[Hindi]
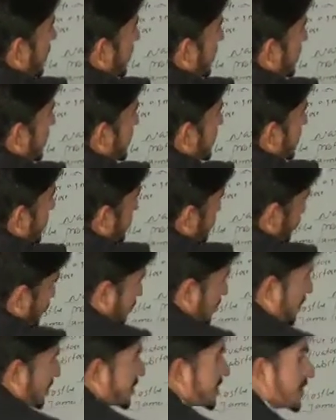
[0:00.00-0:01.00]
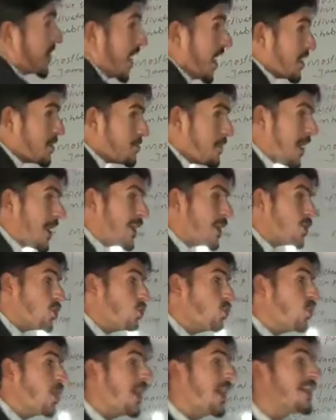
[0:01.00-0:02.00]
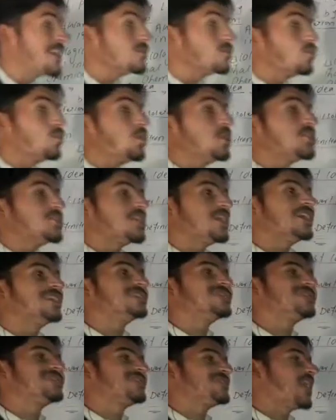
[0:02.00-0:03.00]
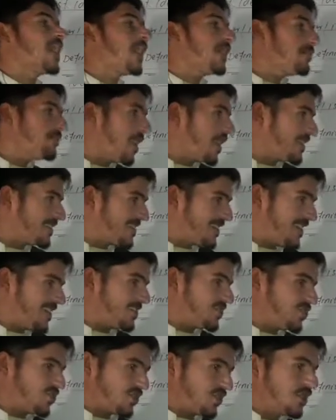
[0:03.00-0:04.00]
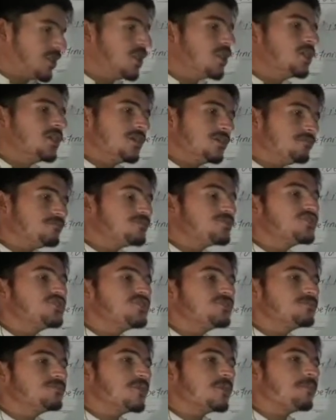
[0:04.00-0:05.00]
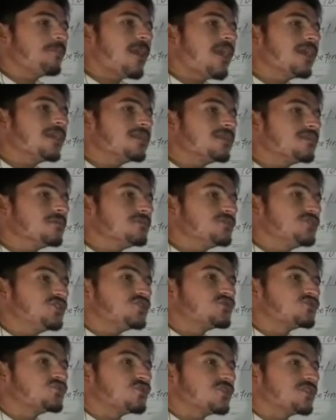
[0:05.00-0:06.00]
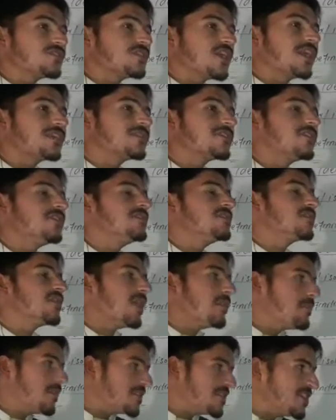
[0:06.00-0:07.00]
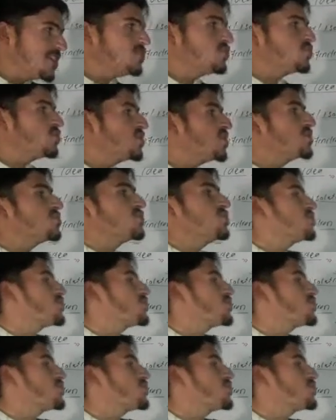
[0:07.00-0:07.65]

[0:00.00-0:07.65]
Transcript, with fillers: कहते हैं सबस्ट्रेट डेट मालिक्यूल एट विच इंजाइम अटैच जिसके अगर जिसके साथ इंजाम अटैच होती है तो